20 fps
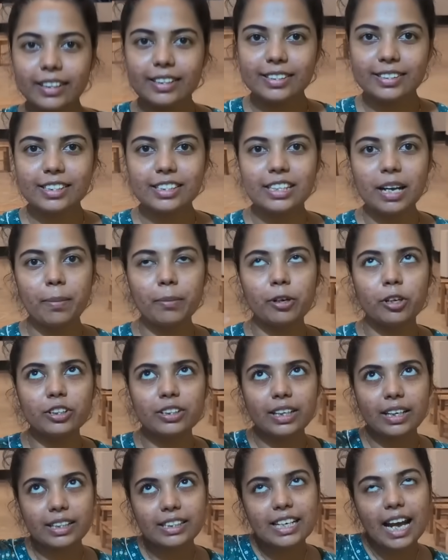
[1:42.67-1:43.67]
এন্ট্রান্স এর সাথে
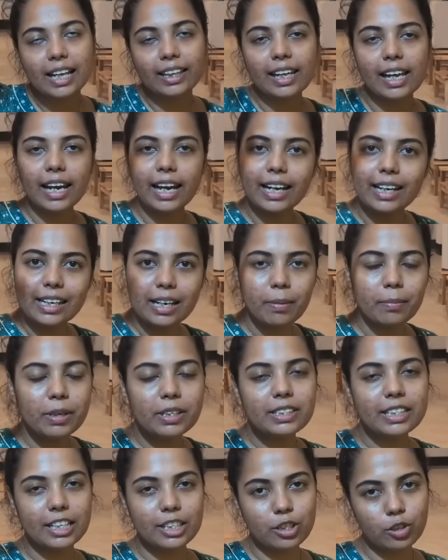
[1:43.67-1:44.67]
রয়েছে আমি সাদা লাইটটা
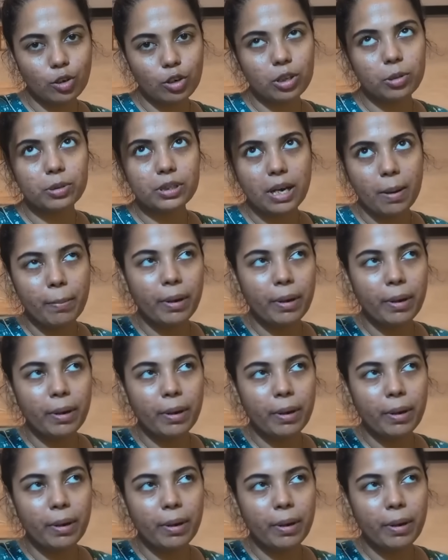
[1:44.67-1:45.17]
চেঞ্জ করে দেবো